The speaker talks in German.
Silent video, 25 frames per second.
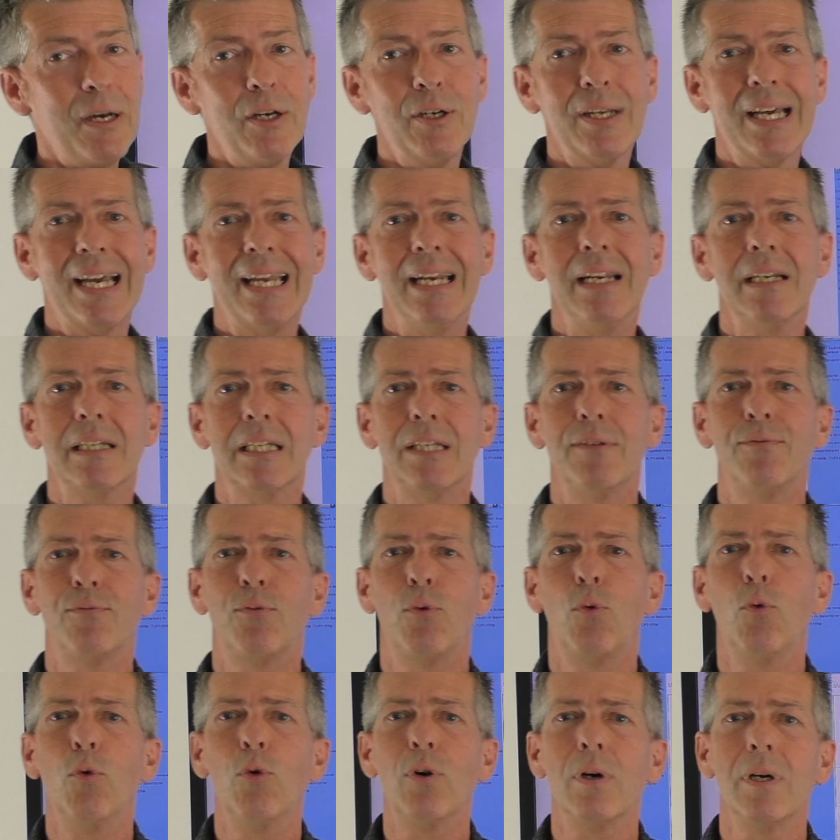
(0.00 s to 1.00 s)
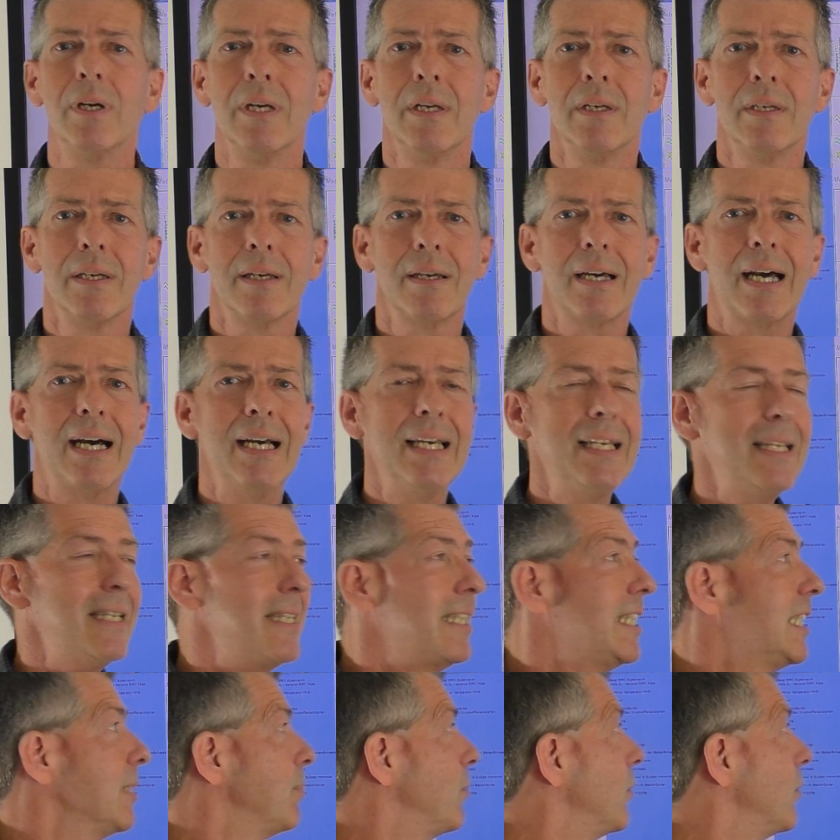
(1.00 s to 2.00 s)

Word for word: man eine relativ hochreichende